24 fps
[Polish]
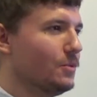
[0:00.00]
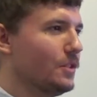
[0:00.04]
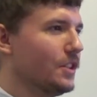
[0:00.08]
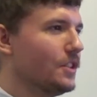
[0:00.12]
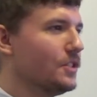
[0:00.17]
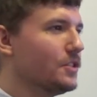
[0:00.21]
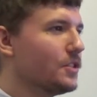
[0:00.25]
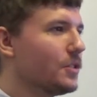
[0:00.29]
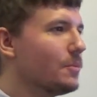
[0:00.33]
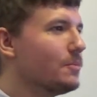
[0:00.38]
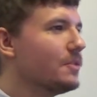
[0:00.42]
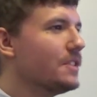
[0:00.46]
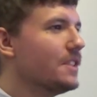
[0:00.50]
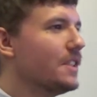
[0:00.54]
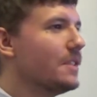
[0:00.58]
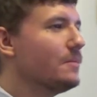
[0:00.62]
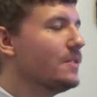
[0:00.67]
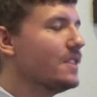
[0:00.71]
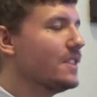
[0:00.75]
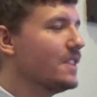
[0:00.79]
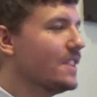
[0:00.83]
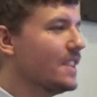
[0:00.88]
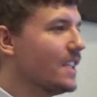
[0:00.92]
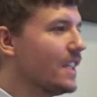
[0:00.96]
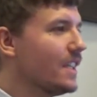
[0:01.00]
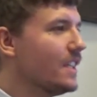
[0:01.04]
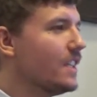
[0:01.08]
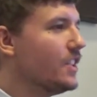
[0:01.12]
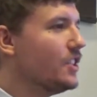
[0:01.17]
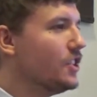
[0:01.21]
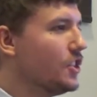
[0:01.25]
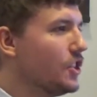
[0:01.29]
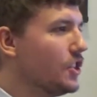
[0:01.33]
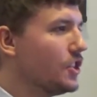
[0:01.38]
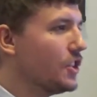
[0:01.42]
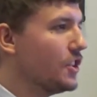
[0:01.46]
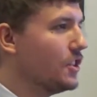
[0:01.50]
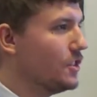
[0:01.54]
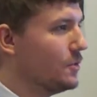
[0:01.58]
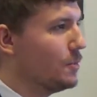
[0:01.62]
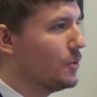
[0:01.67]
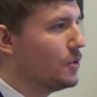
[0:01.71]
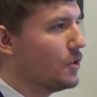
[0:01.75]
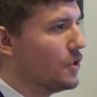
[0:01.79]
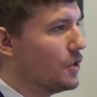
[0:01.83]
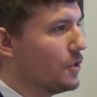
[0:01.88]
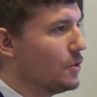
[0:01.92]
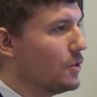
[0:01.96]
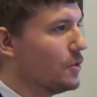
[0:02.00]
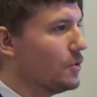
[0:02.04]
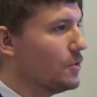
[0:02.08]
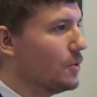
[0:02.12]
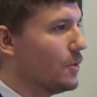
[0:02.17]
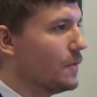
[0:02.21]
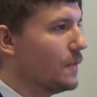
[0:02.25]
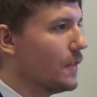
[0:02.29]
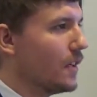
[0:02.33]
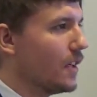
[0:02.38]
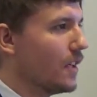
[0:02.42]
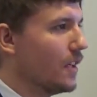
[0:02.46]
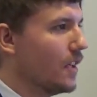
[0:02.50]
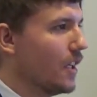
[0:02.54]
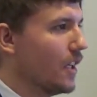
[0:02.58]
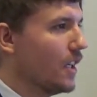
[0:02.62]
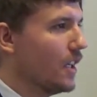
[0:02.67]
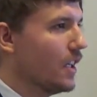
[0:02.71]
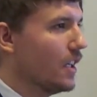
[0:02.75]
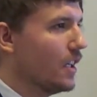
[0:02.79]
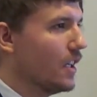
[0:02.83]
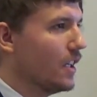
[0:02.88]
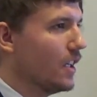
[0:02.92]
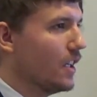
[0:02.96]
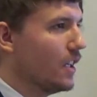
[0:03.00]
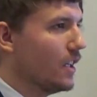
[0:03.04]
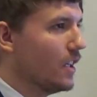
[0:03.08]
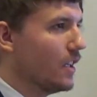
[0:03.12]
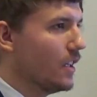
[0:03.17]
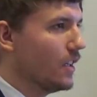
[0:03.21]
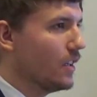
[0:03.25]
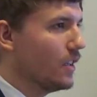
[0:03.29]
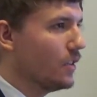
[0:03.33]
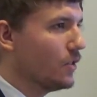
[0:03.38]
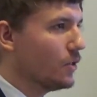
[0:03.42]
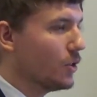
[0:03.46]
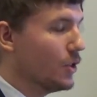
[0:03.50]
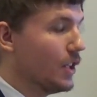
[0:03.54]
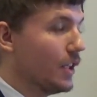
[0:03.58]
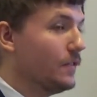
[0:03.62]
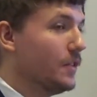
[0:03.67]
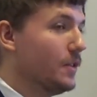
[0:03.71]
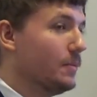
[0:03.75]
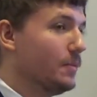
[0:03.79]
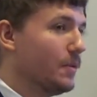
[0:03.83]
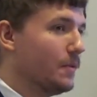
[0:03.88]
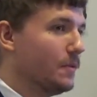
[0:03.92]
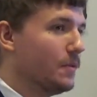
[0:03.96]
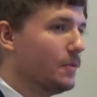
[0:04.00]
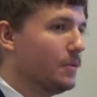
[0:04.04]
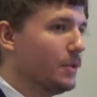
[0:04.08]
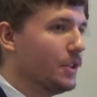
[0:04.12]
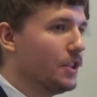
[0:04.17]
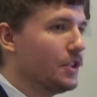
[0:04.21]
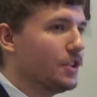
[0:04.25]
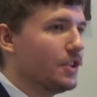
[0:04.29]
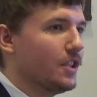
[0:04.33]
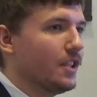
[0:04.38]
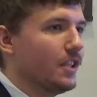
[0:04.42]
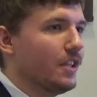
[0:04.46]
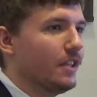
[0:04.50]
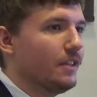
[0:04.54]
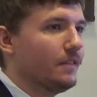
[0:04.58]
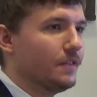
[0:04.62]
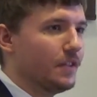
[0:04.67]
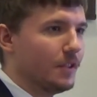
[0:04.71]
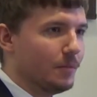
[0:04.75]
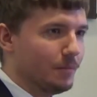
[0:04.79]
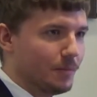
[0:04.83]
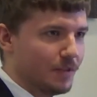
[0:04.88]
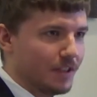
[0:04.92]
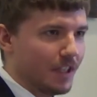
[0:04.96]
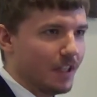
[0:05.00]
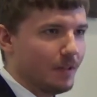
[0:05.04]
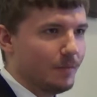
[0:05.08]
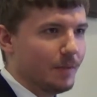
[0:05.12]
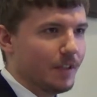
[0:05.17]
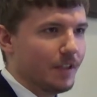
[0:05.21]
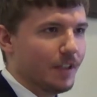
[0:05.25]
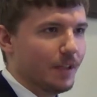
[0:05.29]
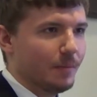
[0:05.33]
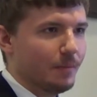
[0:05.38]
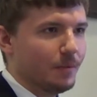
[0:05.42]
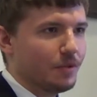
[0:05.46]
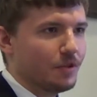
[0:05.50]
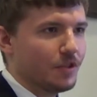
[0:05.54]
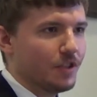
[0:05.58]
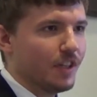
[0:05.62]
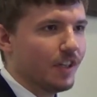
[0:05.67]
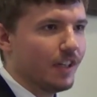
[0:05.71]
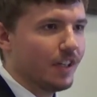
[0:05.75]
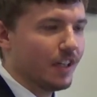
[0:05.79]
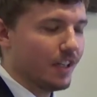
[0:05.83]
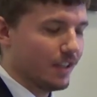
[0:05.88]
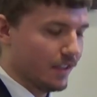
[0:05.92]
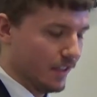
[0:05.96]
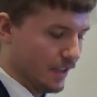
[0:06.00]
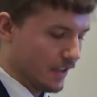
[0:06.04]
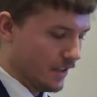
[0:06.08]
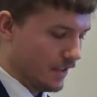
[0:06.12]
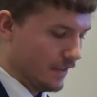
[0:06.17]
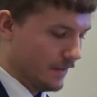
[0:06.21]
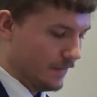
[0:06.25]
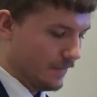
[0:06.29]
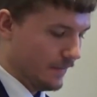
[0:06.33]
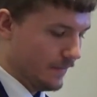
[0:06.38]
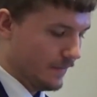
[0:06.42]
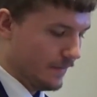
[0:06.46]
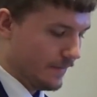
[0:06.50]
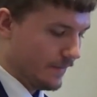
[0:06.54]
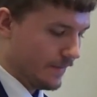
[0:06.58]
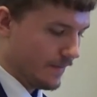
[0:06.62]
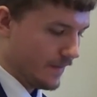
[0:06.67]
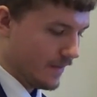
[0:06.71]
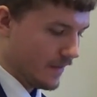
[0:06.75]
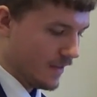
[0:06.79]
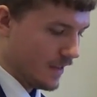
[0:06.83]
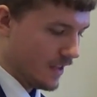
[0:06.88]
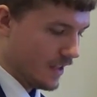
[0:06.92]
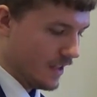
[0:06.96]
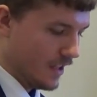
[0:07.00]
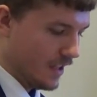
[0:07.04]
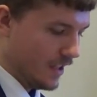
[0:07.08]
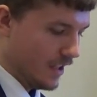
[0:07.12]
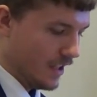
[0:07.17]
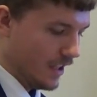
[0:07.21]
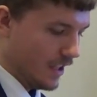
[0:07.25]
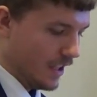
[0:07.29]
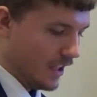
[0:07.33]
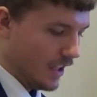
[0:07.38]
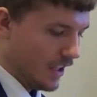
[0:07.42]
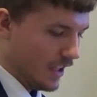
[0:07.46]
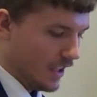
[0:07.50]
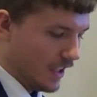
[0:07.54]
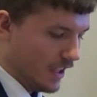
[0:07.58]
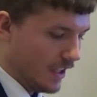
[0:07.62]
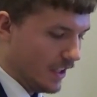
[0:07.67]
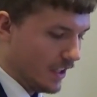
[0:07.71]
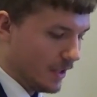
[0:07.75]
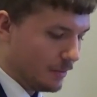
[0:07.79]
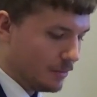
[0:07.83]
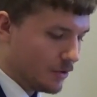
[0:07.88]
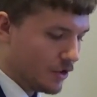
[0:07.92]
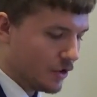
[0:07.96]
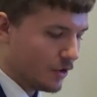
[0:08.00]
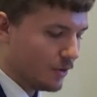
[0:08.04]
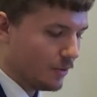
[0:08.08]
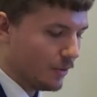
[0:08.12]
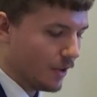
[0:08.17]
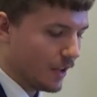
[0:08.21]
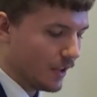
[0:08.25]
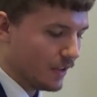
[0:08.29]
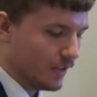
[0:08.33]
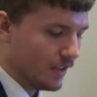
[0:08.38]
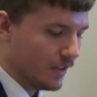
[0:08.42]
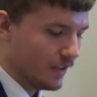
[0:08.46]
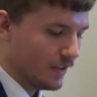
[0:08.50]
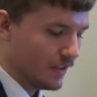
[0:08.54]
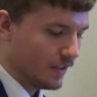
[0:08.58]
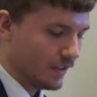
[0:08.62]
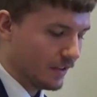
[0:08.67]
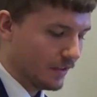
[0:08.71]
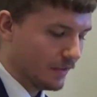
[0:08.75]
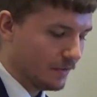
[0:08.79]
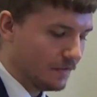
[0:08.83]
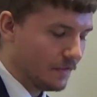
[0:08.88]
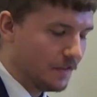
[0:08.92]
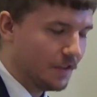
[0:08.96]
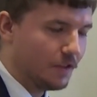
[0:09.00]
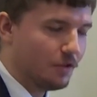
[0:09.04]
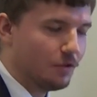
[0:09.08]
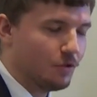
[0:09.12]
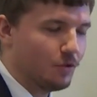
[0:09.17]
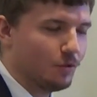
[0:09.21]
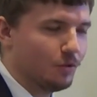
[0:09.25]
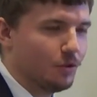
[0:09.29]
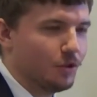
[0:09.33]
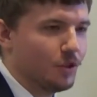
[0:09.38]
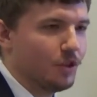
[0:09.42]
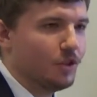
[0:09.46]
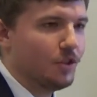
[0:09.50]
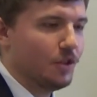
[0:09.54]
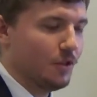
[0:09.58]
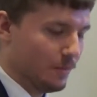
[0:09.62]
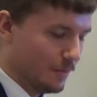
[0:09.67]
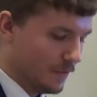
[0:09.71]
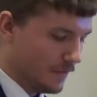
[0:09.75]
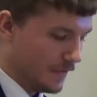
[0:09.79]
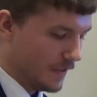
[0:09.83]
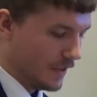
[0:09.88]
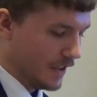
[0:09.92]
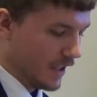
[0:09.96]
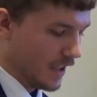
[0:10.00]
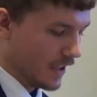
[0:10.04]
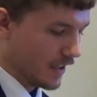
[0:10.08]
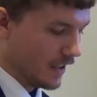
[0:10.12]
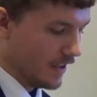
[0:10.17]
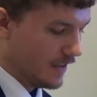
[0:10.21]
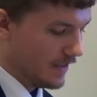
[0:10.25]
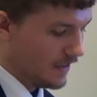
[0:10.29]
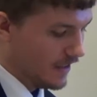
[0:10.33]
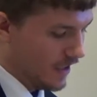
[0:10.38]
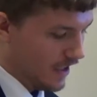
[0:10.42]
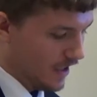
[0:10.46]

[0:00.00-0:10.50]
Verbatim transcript: które są znam znane dzisiaj z Bożego Słowa, to Dawid powołuje się w tym psalmie na Boży charakter. I na przykład w wierszu trzecim mówi tak.